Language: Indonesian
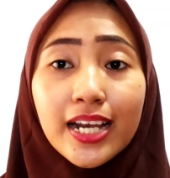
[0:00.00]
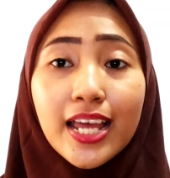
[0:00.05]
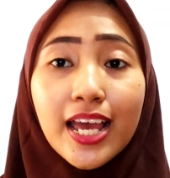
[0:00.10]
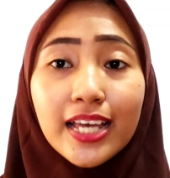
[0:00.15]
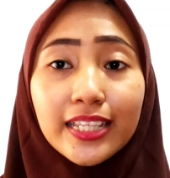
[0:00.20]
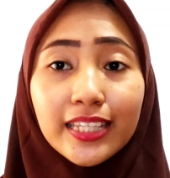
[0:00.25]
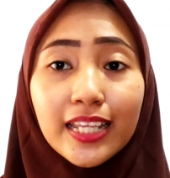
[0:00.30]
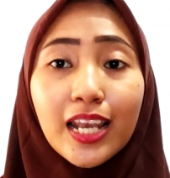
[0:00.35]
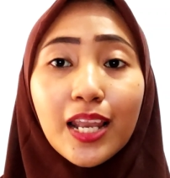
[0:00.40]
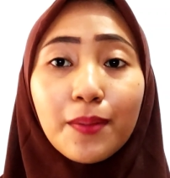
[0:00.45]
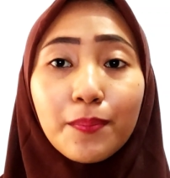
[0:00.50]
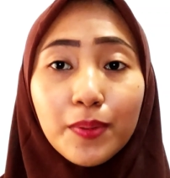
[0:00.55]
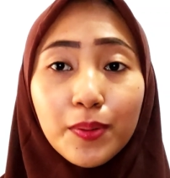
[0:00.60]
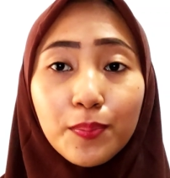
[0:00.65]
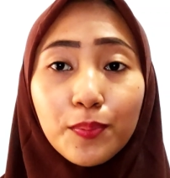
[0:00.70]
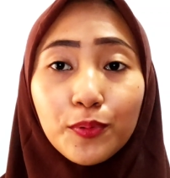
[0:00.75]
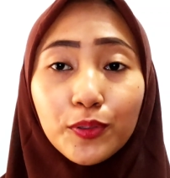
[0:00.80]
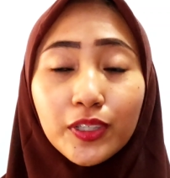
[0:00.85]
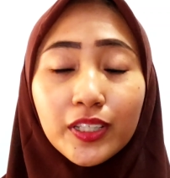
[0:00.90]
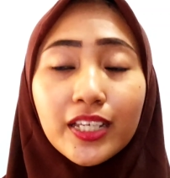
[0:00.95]
kelihatan
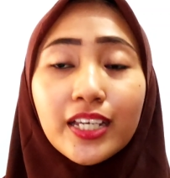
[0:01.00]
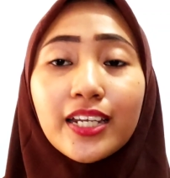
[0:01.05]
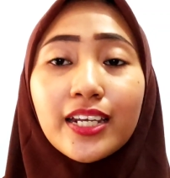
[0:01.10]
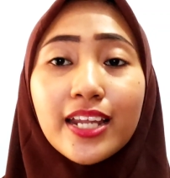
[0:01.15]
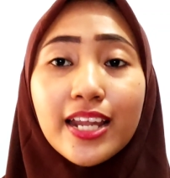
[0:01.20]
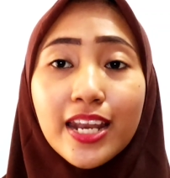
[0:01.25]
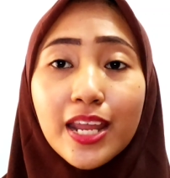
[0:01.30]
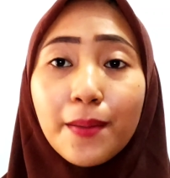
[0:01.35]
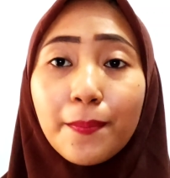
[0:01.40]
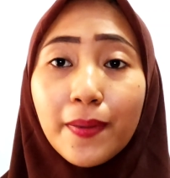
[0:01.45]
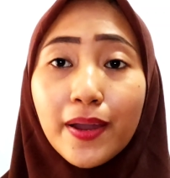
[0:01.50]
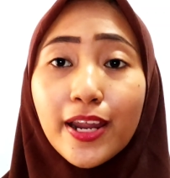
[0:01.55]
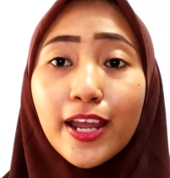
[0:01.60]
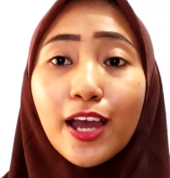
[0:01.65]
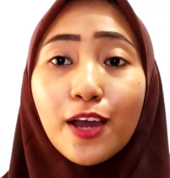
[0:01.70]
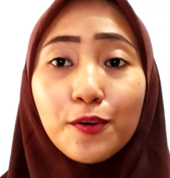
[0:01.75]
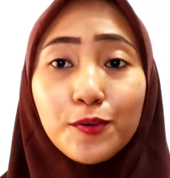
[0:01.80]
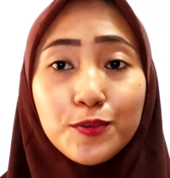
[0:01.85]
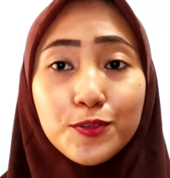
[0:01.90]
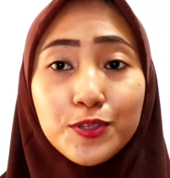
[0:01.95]
lebih putih dan yang
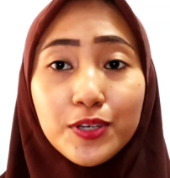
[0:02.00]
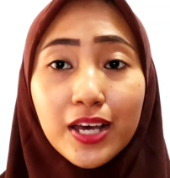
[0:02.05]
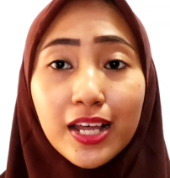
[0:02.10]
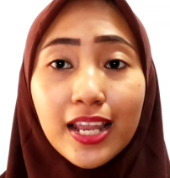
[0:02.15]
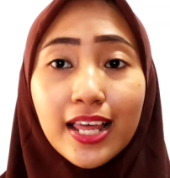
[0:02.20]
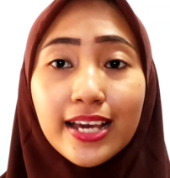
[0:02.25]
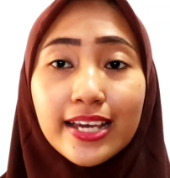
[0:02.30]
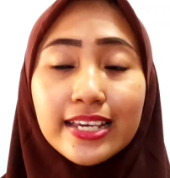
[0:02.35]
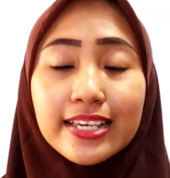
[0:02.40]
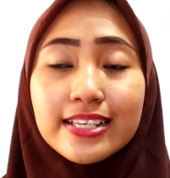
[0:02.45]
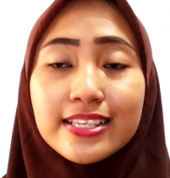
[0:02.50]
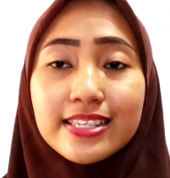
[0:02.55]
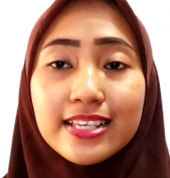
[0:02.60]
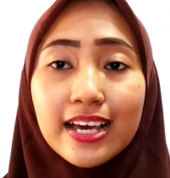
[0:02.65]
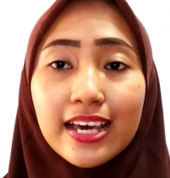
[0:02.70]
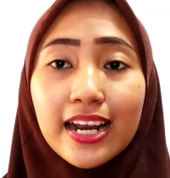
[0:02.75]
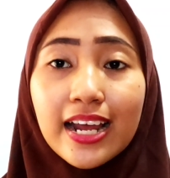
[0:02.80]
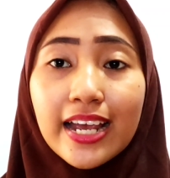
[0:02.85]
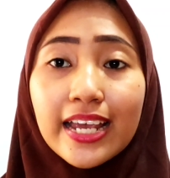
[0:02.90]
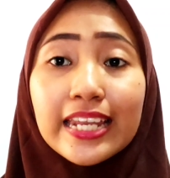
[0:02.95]
paling aku suka lagi
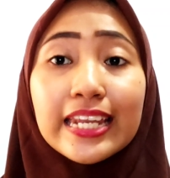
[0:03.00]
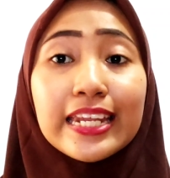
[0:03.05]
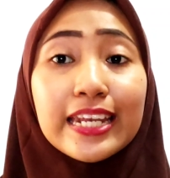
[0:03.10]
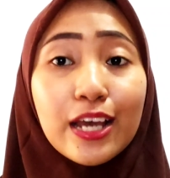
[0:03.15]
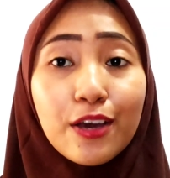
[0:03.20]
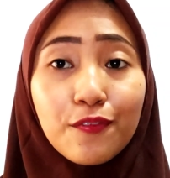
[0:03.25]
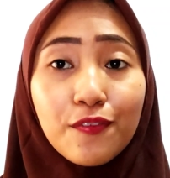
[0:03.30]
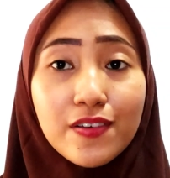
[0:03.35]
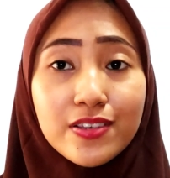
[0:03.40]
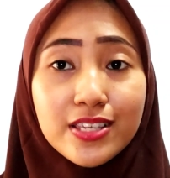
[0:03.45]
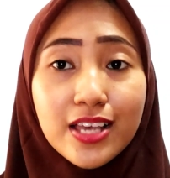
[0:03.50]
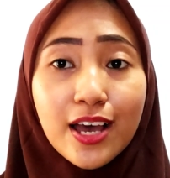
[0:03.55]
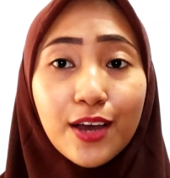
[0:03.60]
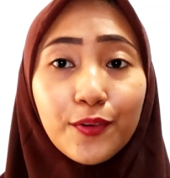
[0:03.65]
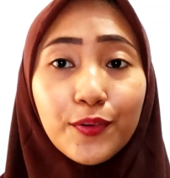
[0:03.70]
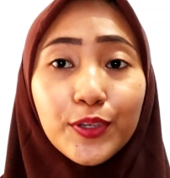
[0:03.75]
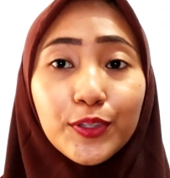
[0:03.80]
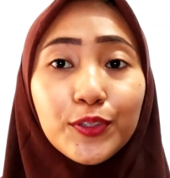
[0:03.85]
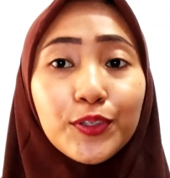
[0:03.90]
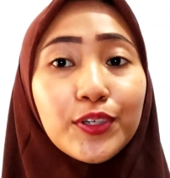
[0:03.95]
sekarang ini nafas
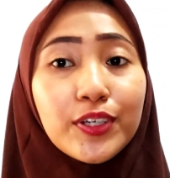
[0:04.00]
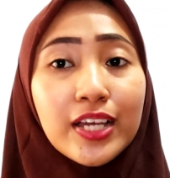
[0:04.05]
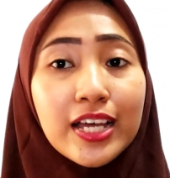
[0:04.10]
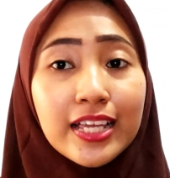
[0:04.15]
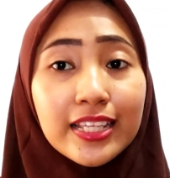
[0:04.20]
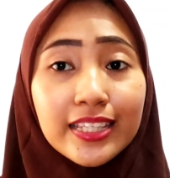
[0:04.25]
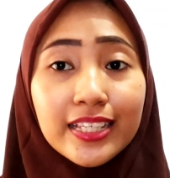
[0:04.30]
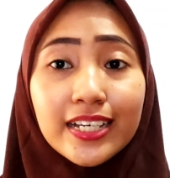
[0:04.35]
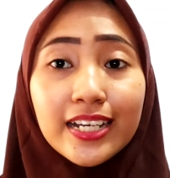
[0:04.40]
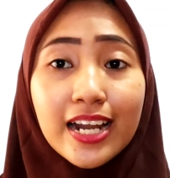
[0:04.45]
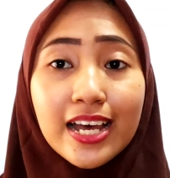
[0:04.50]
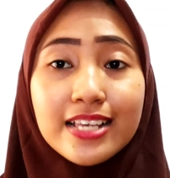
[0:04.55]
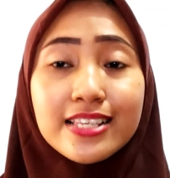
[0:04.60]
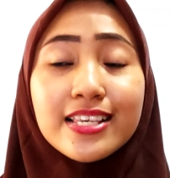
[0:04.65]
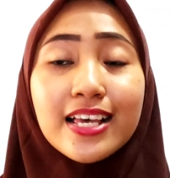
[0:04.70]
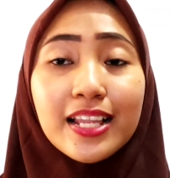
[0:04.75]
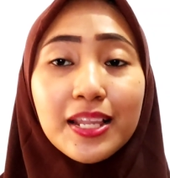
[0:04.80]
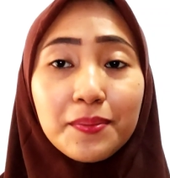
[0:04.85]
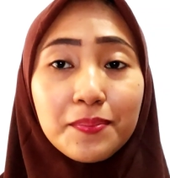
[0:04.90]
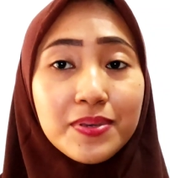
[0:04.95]
aku itu
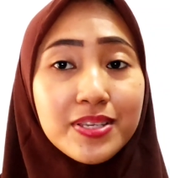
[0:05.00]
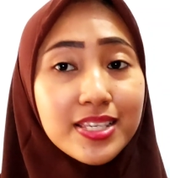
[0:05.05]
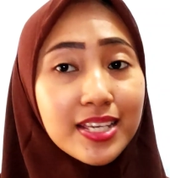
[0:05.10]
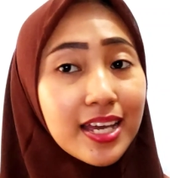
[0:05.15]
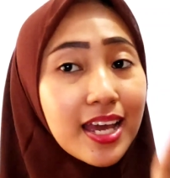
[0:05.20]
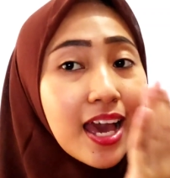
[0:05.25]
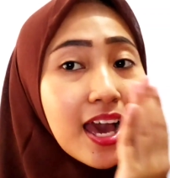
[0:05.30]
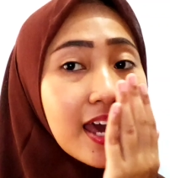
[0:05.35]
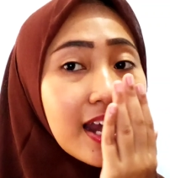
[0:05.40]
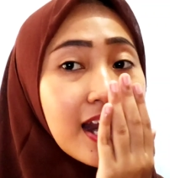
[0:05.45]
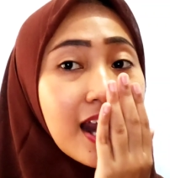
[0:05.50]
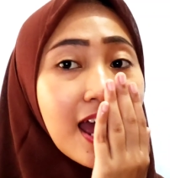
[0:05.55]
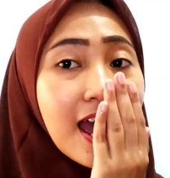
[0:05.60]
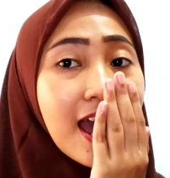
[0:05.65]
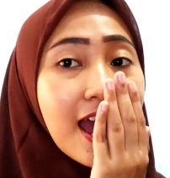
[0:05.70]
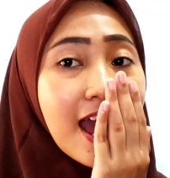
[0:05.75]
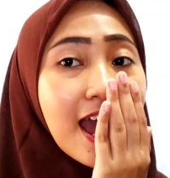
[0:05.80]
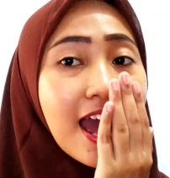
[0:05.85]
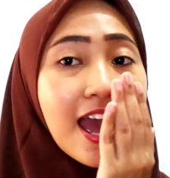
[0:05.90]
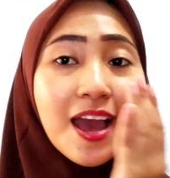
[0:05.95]
terasa lebih segar
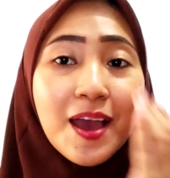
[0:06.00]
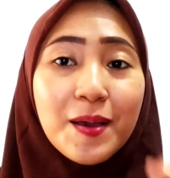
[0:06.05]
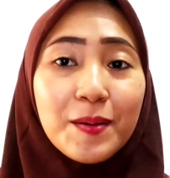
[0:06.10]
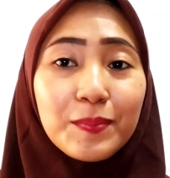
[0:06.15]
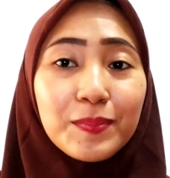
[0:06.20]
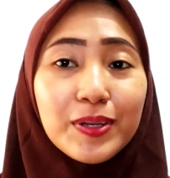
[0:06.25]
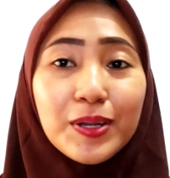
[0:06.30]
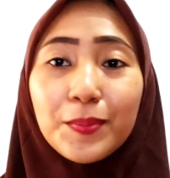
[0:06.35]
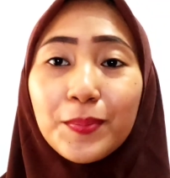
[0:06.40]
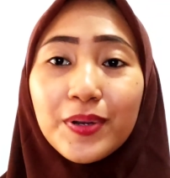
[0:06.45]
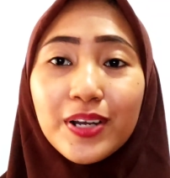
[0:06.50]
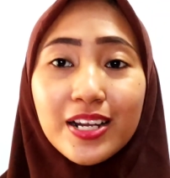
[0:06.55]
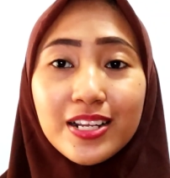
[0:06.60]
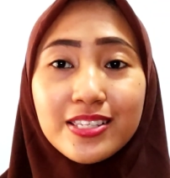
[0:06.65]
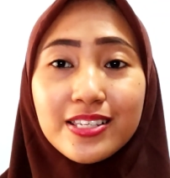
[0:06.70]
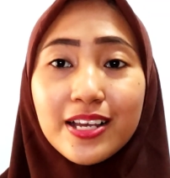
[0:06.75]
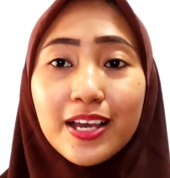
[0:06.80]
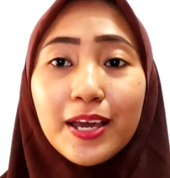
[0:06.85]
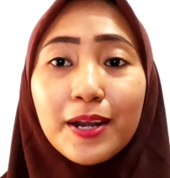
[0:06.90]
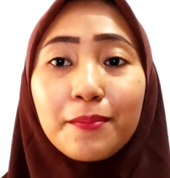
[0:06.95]
bener-bener
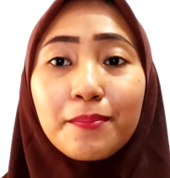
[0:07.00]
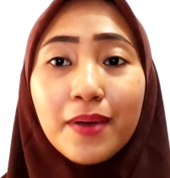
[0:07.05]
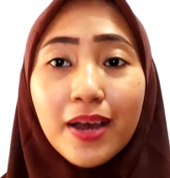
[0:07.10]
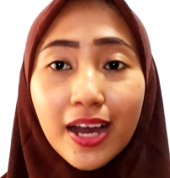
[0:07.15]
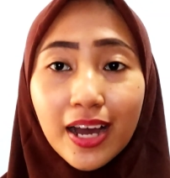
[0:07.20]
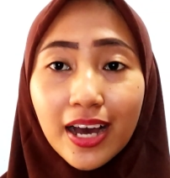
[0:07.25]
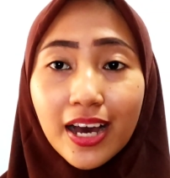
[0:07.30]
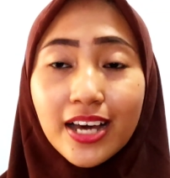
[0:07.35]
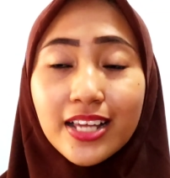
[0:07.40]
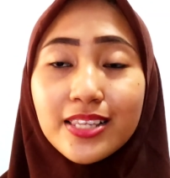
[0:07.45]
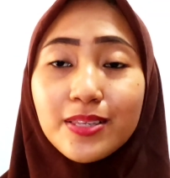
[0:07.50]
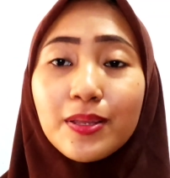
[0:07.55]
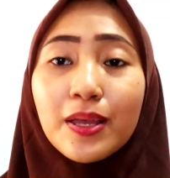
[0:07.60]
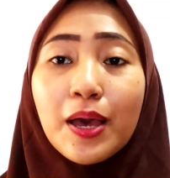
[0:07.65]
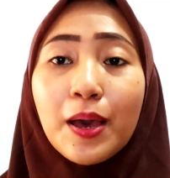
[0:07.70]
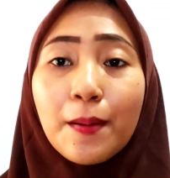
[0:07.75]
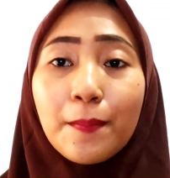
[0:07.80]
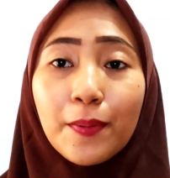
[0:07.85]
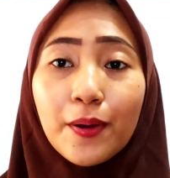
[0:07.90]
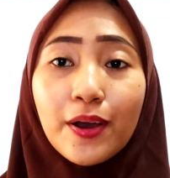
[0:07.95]
seger banget
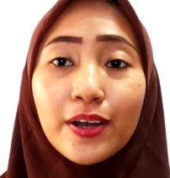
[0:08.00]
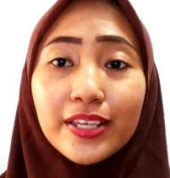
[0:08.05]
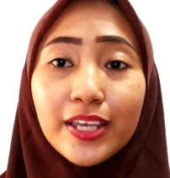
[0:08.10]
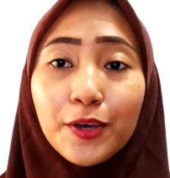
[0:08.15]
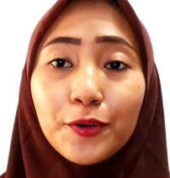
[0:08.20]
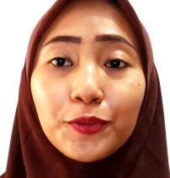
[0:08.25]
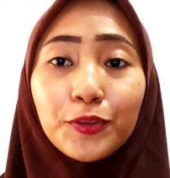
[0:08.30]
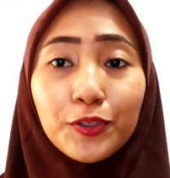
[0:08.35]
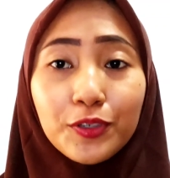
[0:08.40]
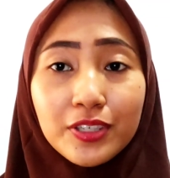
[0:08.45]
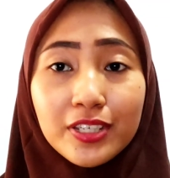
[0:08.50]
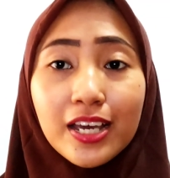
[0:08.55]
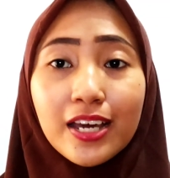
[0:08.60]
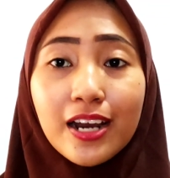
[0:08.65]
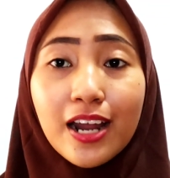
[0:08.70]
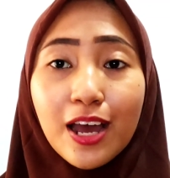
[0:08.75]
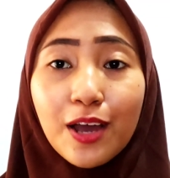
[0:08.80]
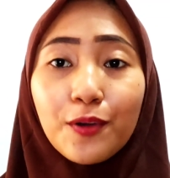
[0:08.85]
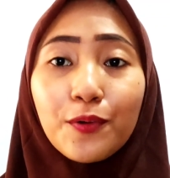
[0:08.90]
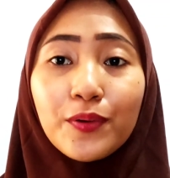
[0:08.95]
Pokoknya untuk
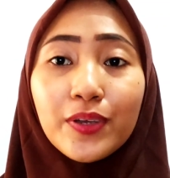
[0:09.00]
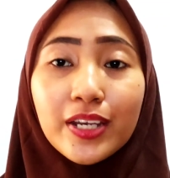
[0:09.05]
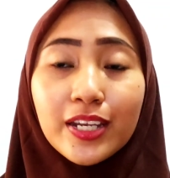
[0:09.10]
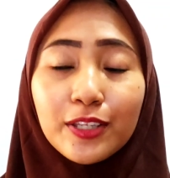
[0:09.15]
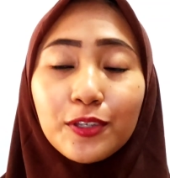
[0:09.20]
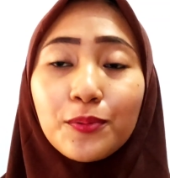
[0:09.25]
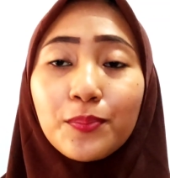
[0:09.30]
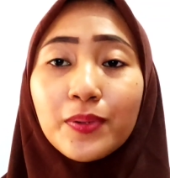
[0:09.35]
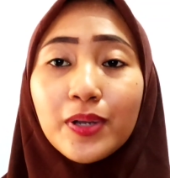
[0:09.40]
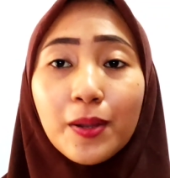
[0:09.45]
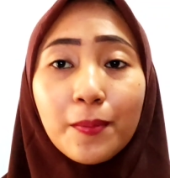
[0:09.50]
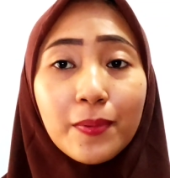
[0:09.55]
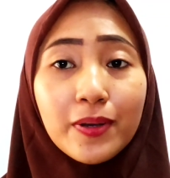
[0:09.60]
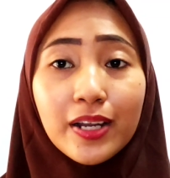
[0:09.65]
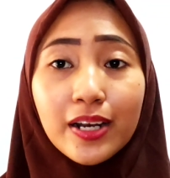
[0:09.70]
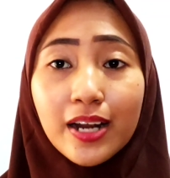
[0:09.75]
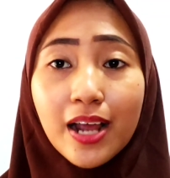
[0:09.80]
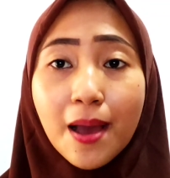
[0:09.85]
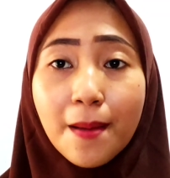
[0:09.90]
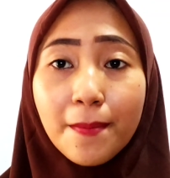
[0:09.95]
cara aku ini tuh
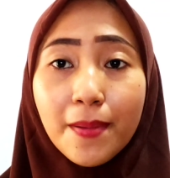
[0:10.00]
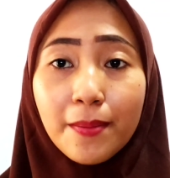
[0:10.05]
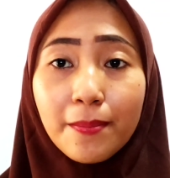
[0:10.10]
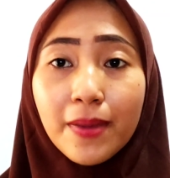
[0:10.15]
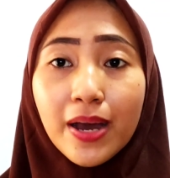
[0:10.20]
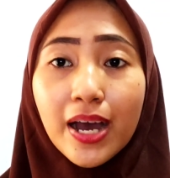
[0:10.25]
bener-bener gampang